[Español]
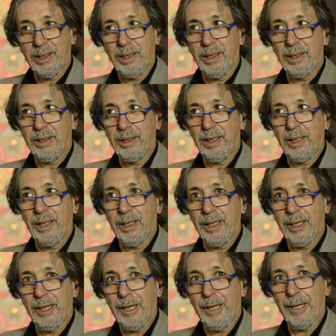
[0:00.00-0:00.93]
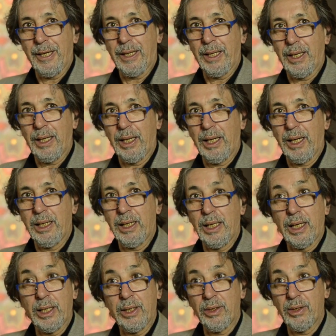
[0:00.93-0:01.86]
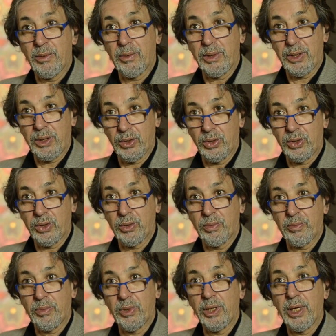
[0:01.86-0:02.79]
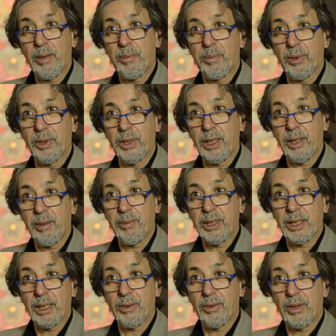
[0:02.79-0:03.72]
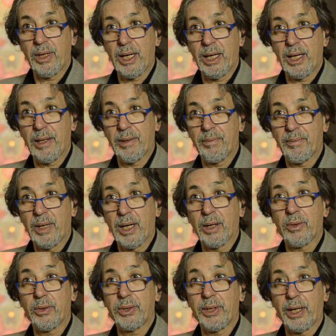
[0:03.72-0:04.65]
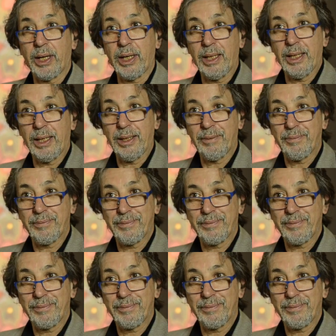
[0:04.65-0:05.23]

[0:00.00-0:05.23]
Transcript: este, en el año 98 voy a exponer invitado a, Costa Rica